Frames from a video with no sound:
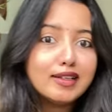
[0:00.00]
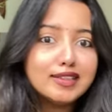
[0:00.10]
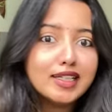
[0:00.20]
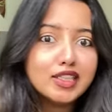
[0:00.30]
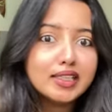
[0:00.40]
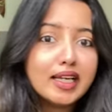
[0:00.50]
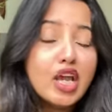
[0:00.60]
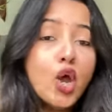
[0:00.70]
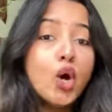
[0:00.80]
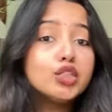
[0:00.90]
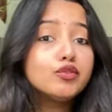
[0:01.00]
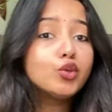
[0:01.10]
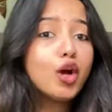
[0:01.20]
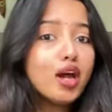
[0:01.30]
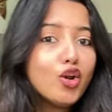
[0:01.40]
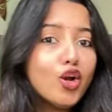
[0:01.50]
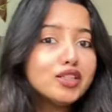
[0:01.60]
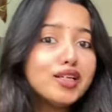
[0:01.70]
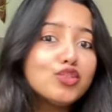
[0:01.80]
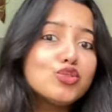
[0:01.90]
कर दिया जाता है और जब वो घर
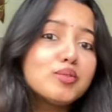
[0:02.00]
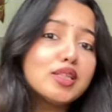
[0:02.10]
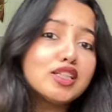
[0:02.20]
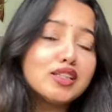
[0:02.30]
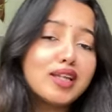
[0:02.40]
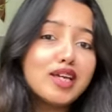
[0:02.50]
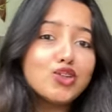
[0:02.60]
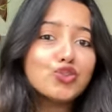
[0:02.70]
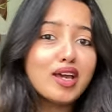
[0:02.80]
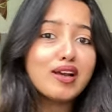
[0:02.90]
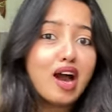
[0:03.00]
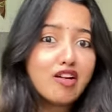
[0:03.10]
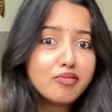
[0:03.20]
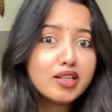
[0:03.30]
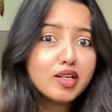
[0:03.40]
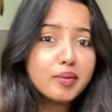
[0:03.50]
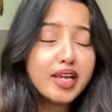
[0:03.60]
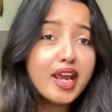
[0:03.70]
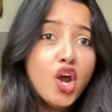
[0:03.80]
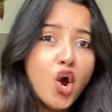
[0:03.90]
लौटता है तो उसे पता चलता है कि उसका एक हाफ ब्रदर भी
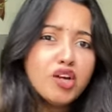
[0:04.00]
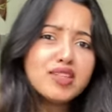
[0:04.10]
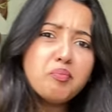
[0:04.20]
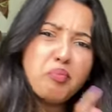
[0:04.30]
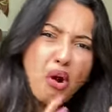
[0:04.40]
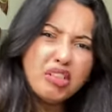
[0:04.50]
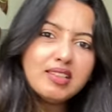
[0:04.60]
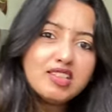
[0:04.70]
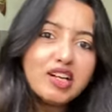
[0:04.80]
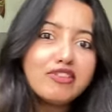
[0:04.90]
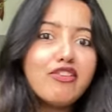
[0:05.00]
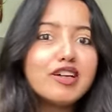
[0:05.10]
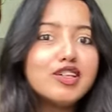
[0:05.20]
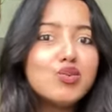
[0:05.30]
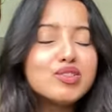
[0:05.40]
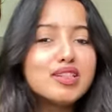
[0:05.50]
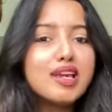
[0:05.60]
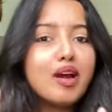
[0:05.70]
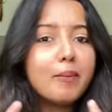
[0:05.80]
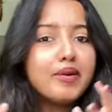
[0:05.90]
है और उसके बहुत ही स्ट्रिक्ट फादर उससे
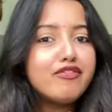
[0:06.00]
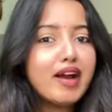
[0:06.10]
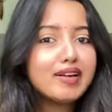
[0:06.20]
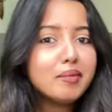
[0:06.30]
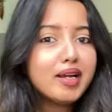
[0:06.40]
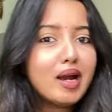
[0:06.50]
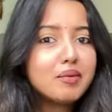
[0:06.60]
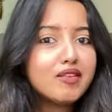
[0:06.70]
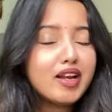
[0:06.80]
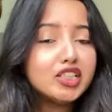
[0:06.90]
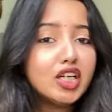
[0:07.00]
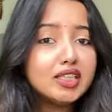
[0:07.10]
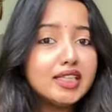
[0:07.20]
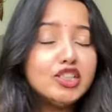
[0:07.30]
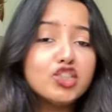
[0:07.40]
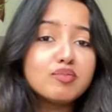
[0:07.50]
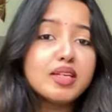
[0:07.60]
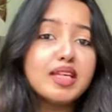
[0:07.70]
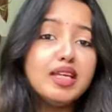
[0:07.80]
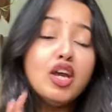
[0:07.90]
अपनी फैक्ट्री में काम करवाना चाहते हैं जिसमें
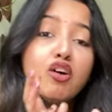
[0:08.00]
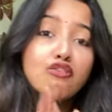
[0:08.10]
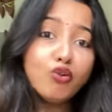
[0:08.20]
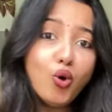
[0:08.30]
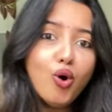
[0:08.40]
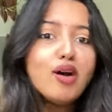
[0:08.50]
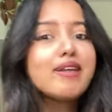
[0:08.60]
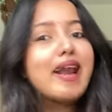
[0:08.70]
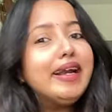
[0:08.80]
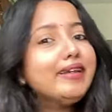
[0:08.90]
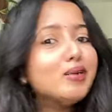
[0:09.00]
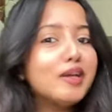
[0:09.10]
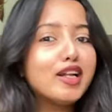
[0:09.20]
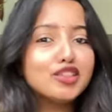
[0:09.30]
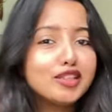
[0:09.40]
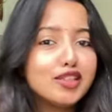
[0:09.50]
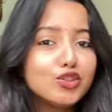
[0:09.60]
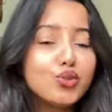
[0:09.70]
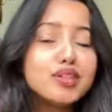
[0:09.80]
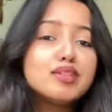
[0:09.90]
कि वो राइटर बनना चाहता है
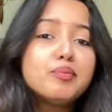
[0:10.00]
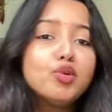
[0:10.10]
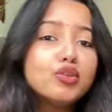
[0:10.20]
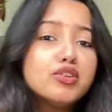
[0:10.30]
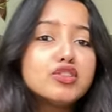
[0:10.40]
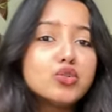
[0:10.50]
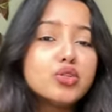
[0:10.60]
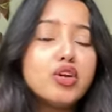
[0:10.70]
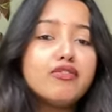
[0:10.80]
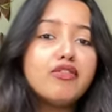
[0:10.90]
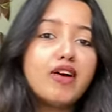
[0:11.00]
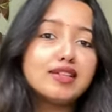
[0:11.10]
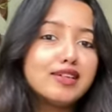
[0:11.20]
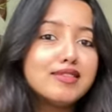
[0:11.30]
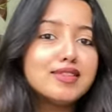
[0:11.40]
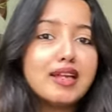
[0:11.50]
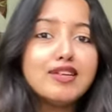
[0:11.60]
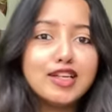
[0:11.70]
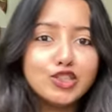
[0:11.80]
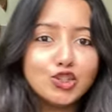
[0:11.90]
तो इट इज अ ब्यूटिफुल स्टोरी ऑफ अ फादर एंड सन
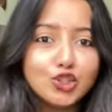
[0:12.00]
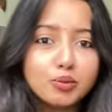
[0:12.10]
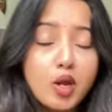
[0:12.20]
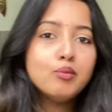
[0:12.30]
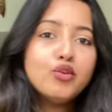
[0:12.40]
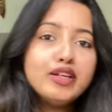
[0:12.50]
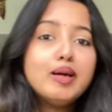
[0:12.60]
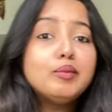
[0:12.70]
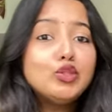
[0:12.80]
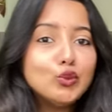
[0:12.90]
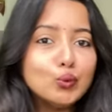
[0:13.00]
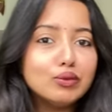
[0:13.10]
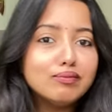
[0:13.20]
रिलेशनशिप मूवी नंबर टू